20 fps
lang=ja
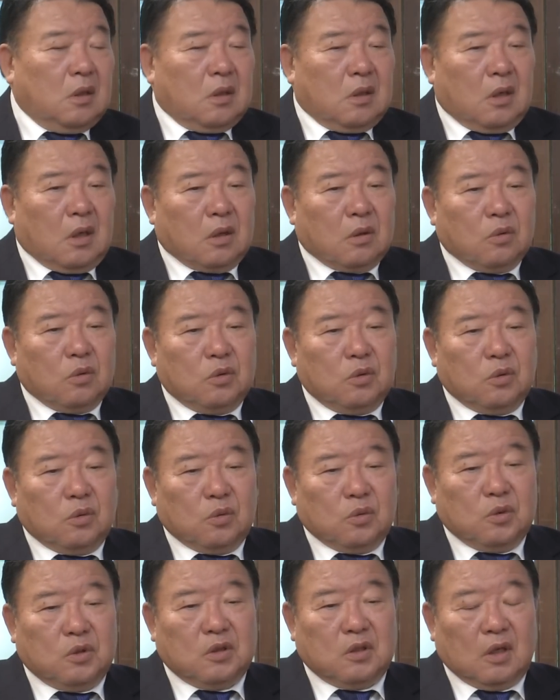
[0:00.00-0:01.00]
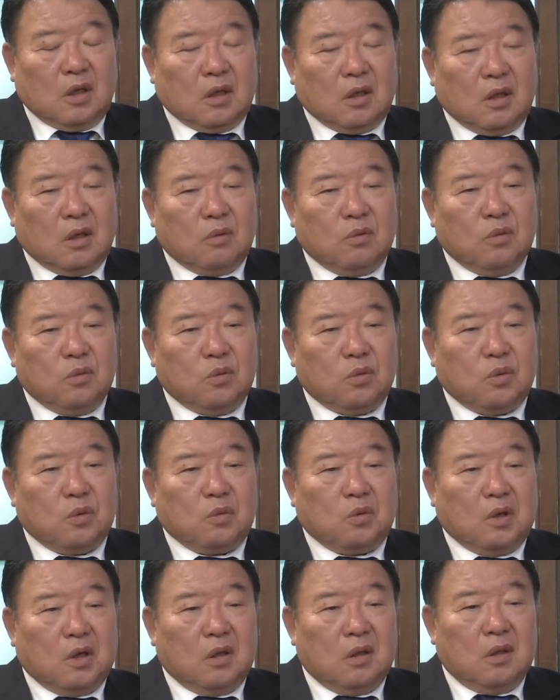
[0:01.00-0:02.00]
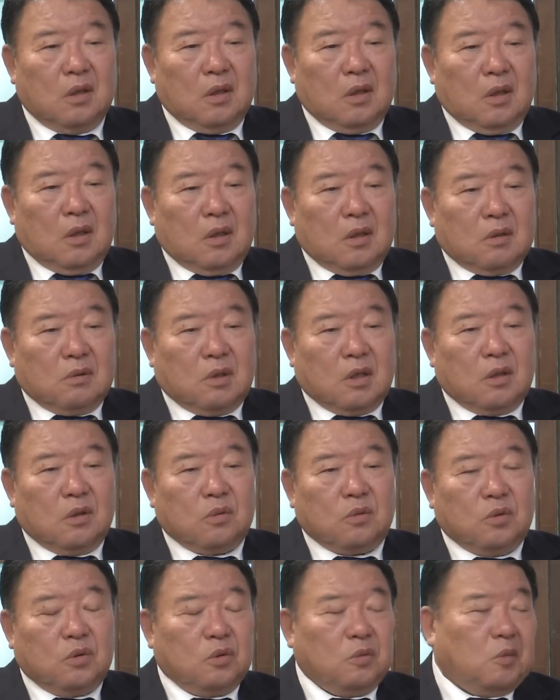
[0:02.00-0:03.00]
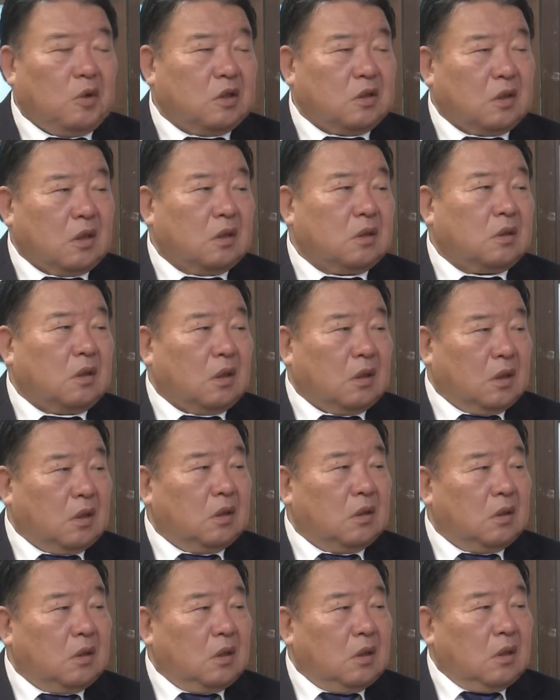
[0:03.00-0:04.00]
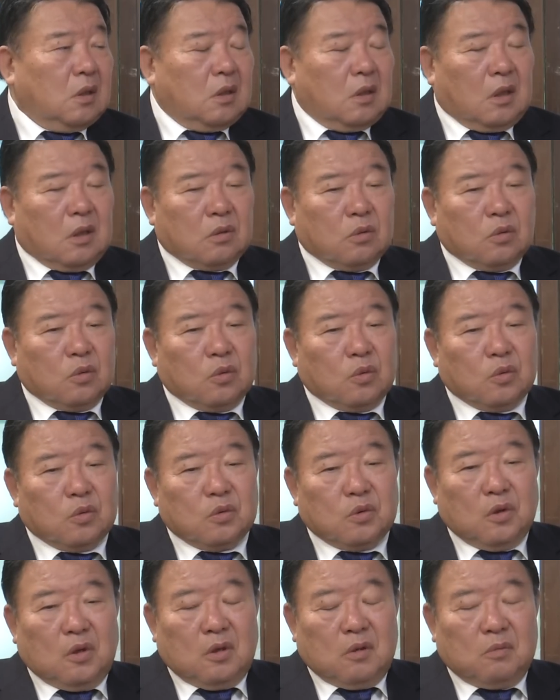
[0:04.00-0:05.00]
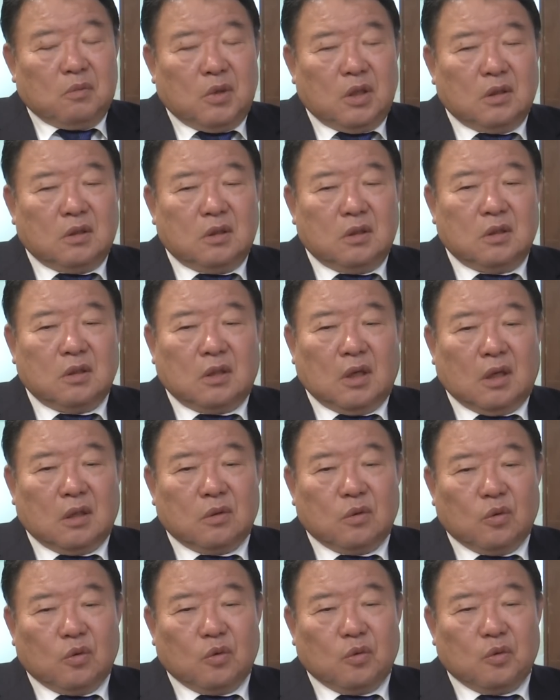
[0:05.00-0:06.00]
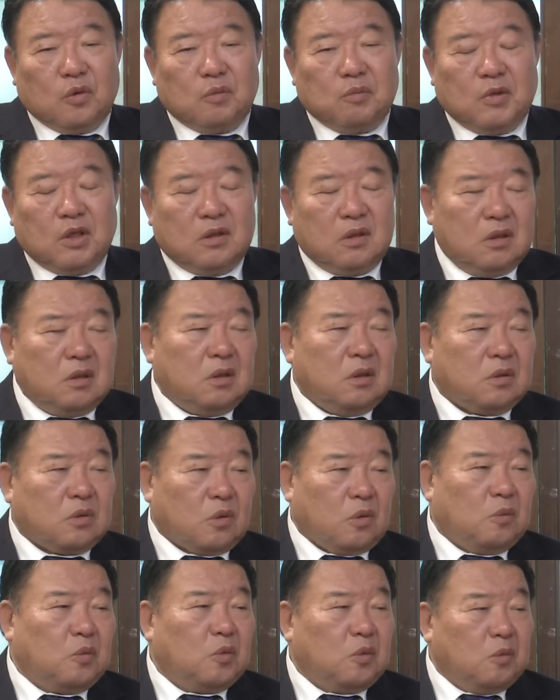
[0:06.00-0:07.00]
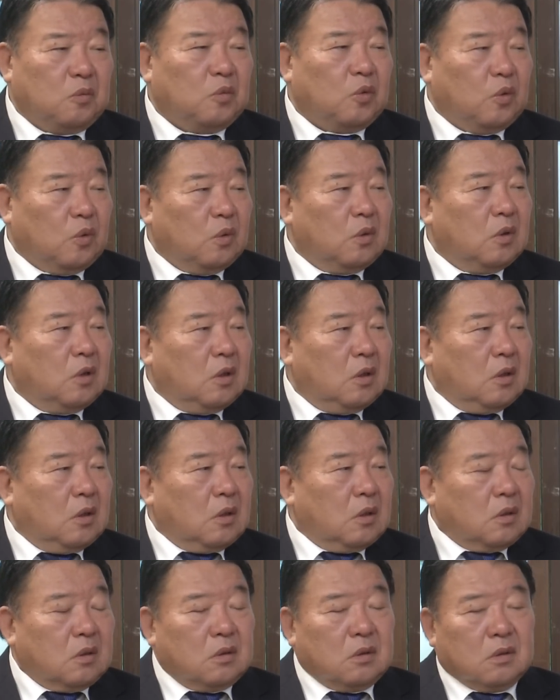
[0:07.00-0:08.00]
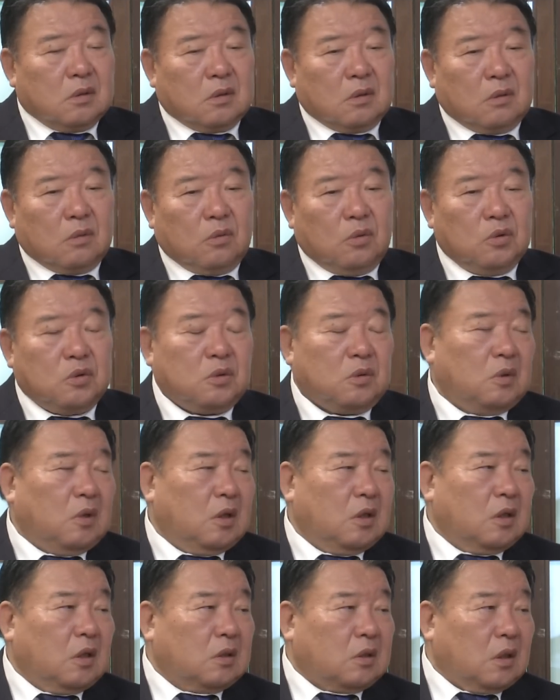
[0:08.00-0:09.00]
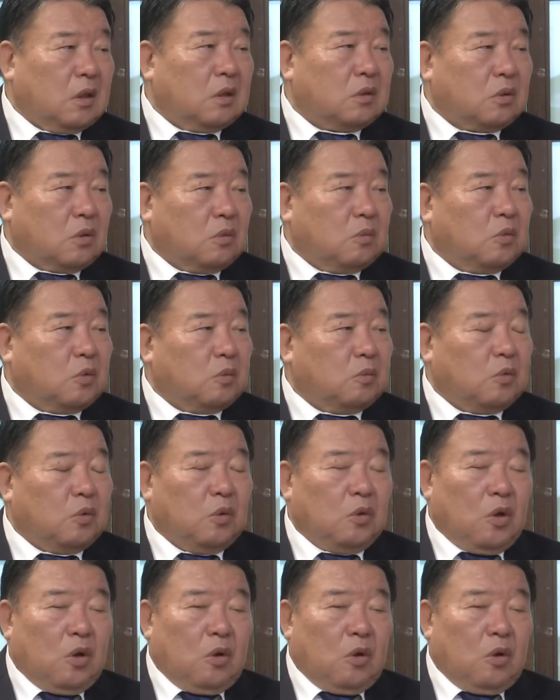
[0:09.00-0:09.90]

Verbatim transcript: あのいうこと自体が本当にこれ我々の国の間違ったね、あの明治時代の明治維新そのものもその皇室の在り方そのものも